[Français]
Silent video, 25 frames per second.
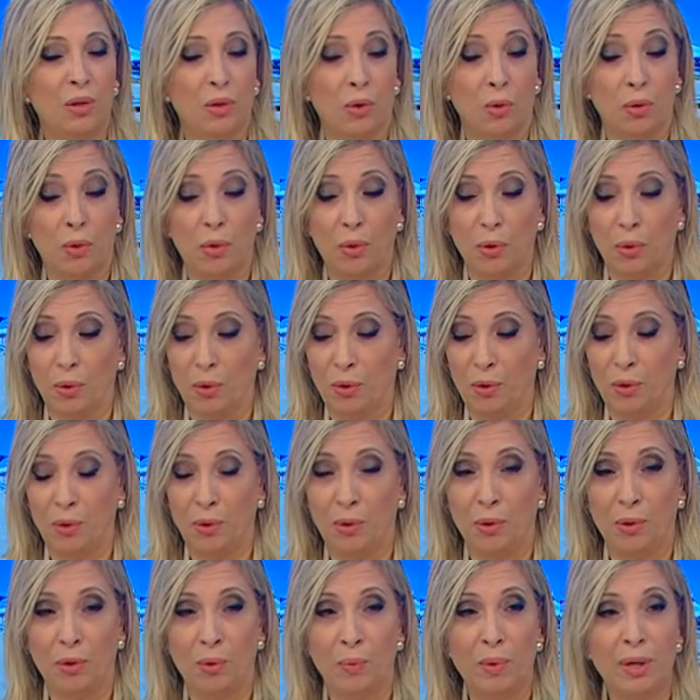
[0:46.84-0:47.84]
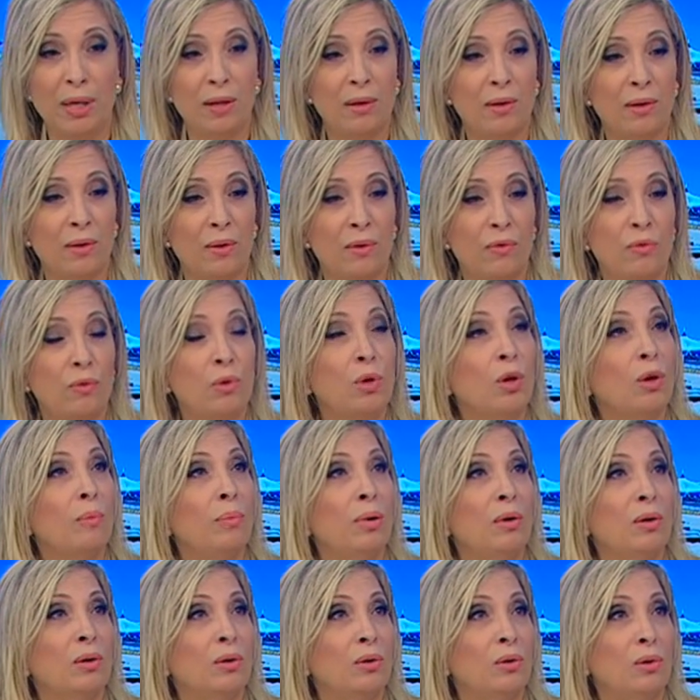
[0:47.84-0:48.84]
donc euh, oui, euh, vu
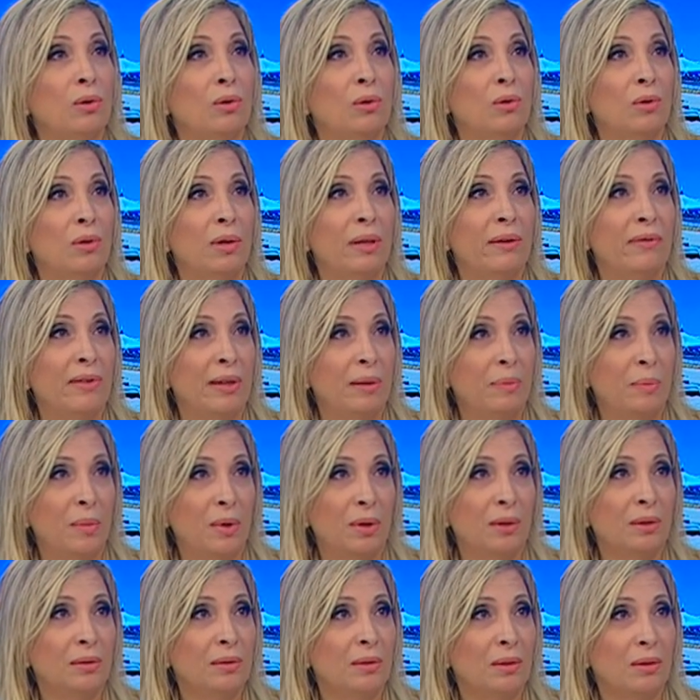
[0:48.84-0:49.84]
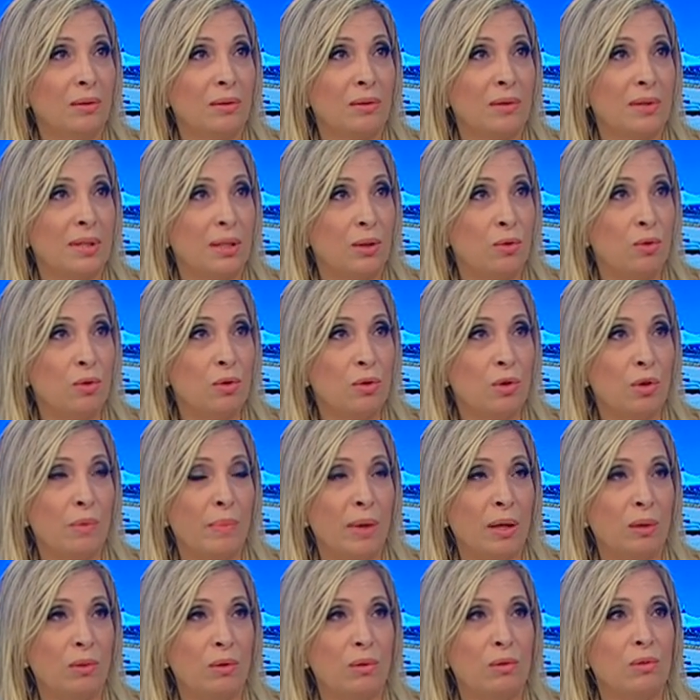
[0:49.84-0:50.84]
l'ampleur de l'événement, donc c'est une
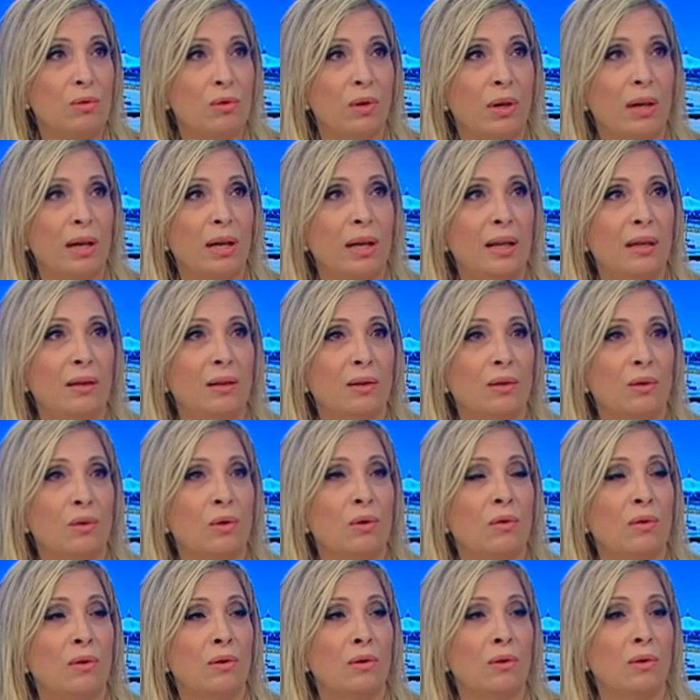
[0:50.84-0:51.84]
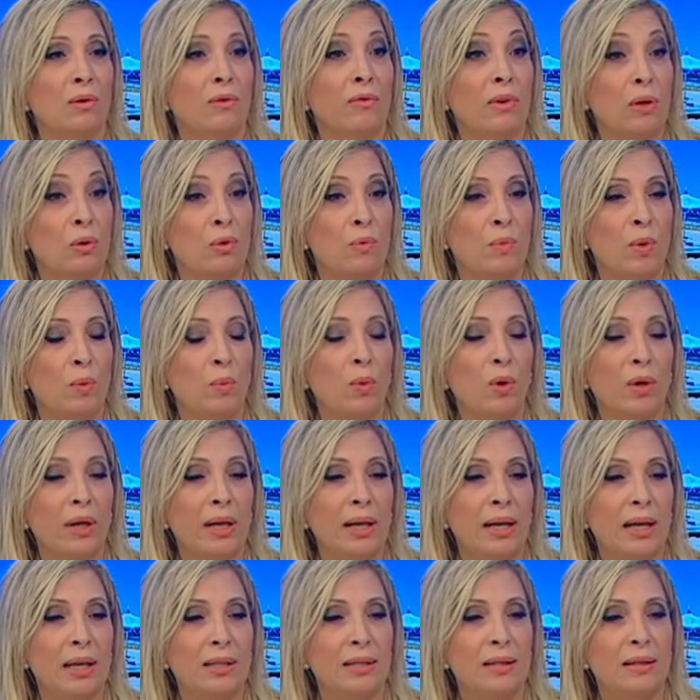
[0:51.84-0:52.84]
semaine culturelle qu'on va
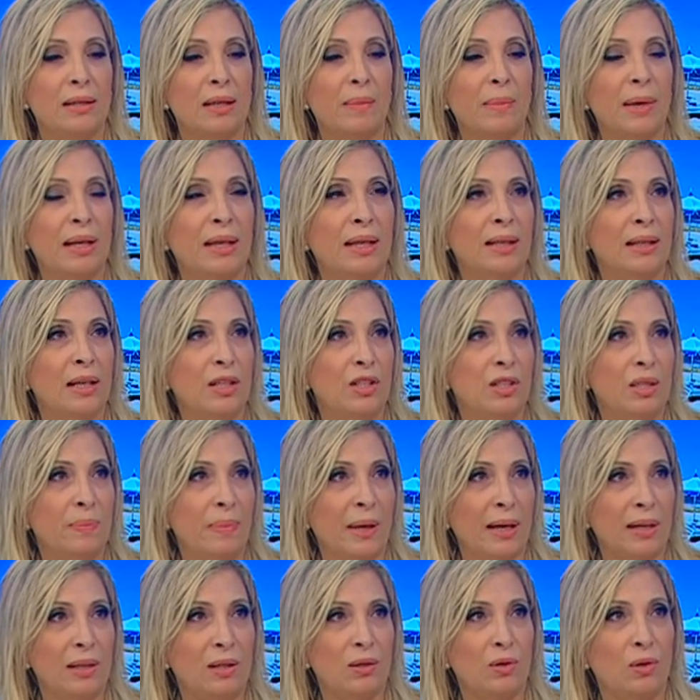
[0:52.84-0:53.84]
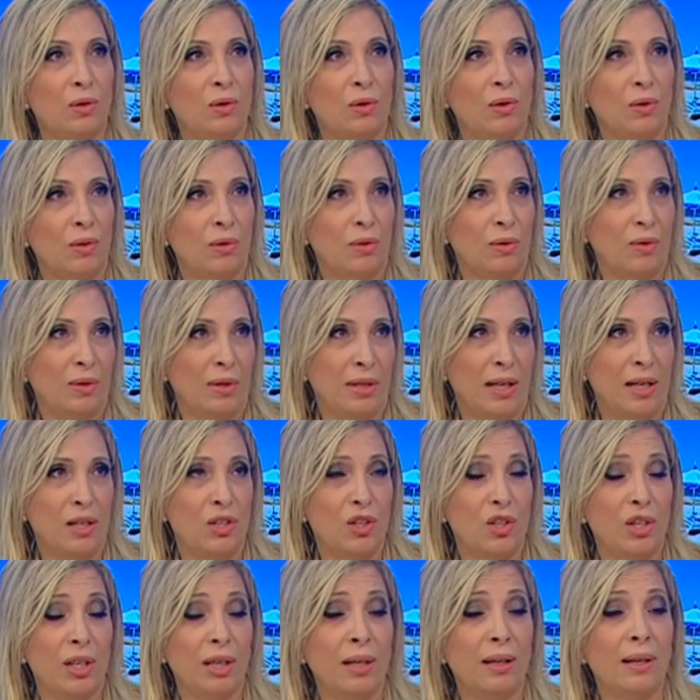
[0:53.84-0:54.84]
commémorer la dixième année de la disparition
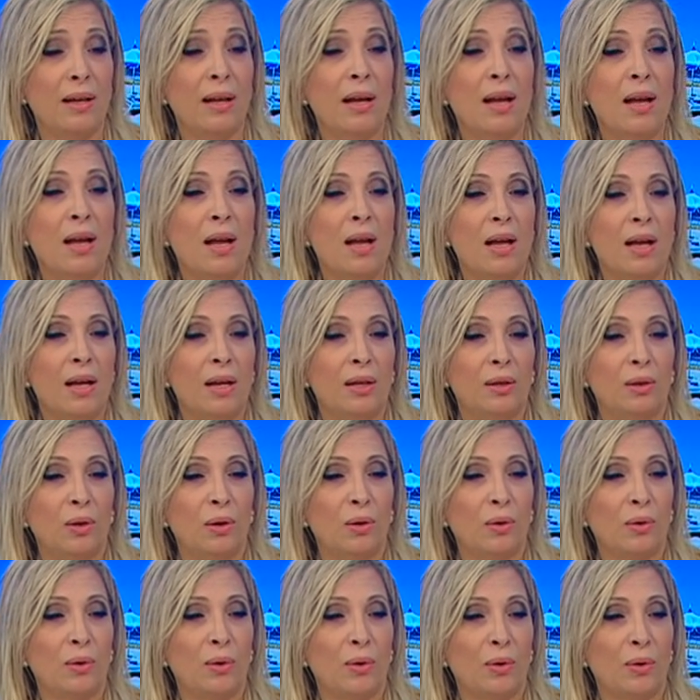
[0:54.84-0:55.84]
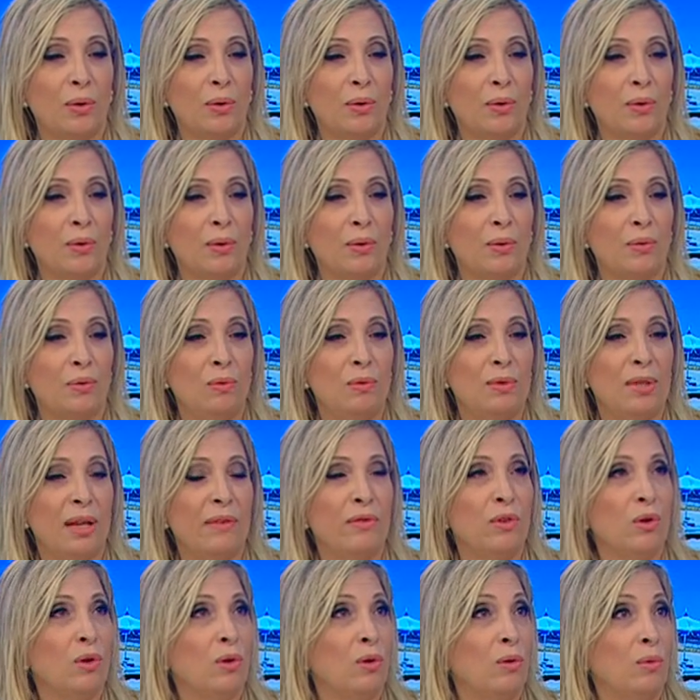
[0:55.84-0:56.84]
d'Elchir. Donc euh, nous
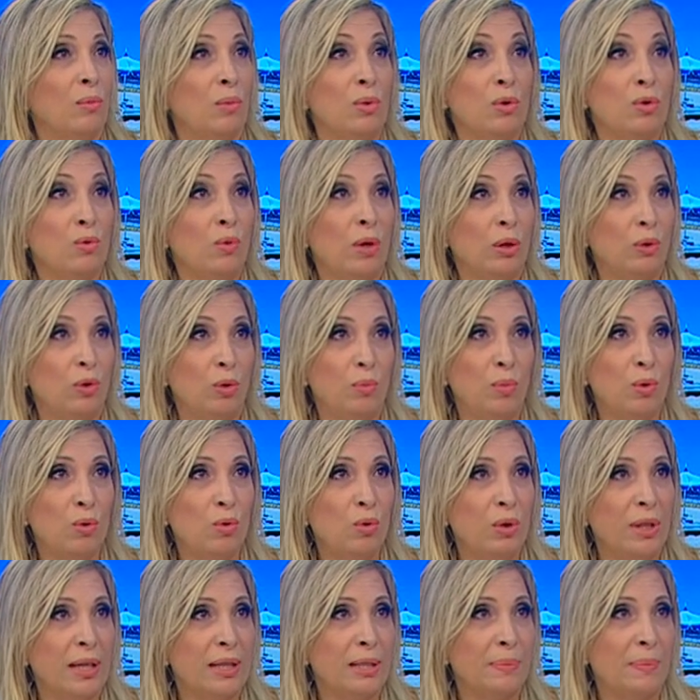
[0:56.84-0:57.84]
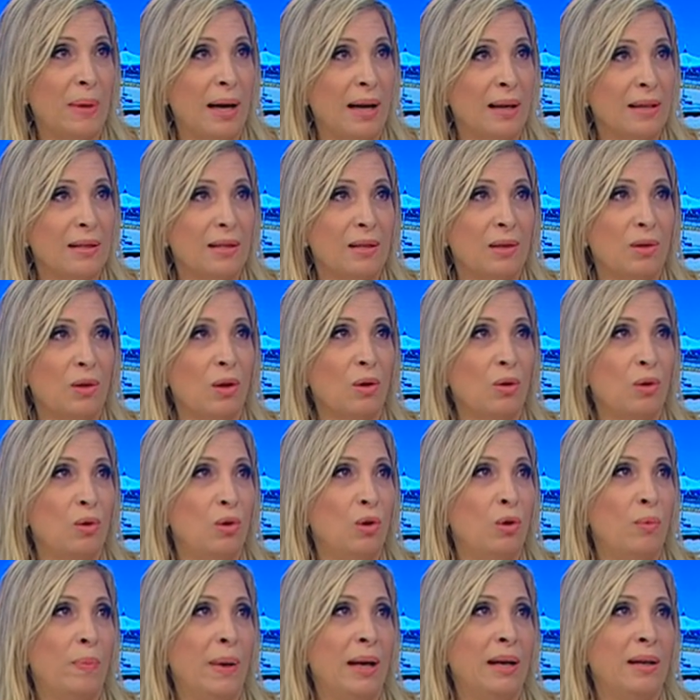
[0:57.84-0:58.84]
avions besoin de beaucoup d'espace, donc
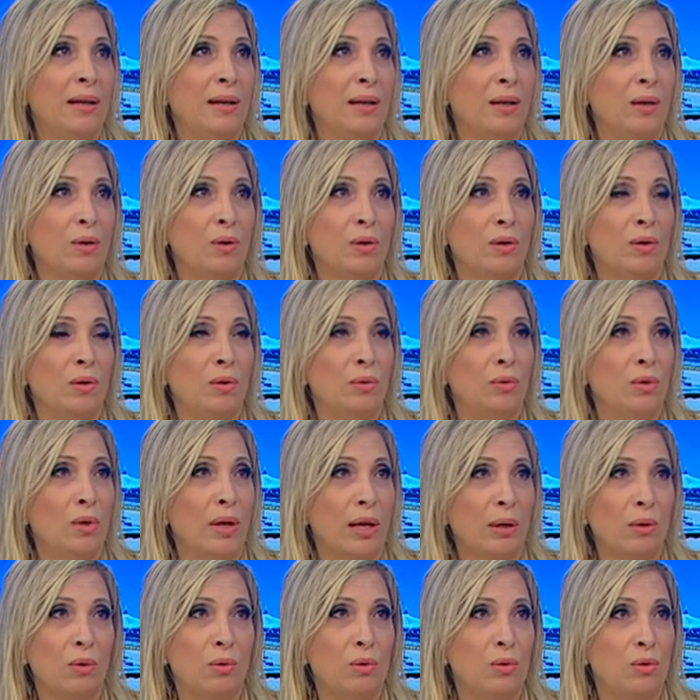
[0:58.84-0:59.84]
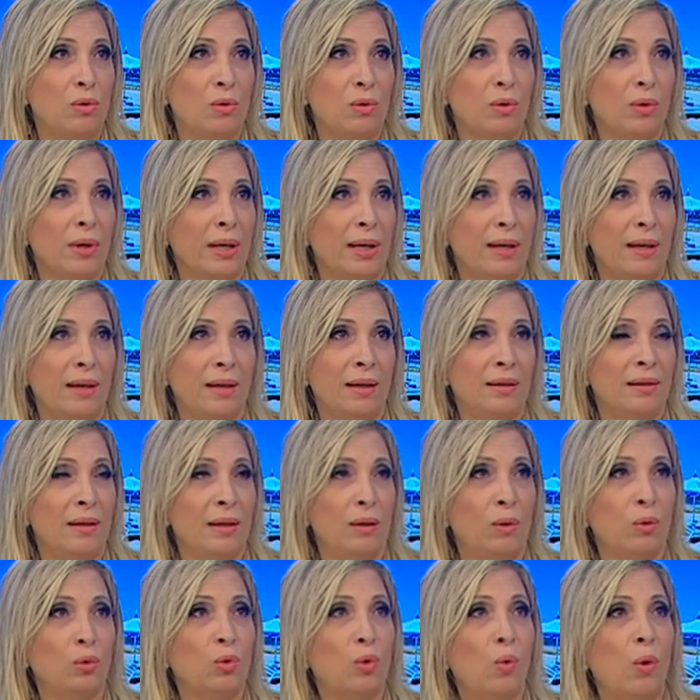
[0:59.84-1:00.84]
le palais de la culture
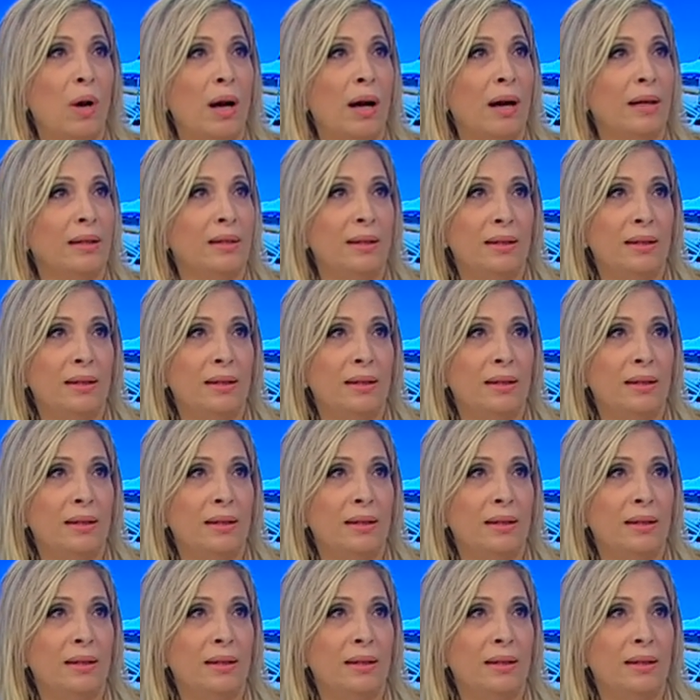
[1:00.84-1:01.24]
était l'endroit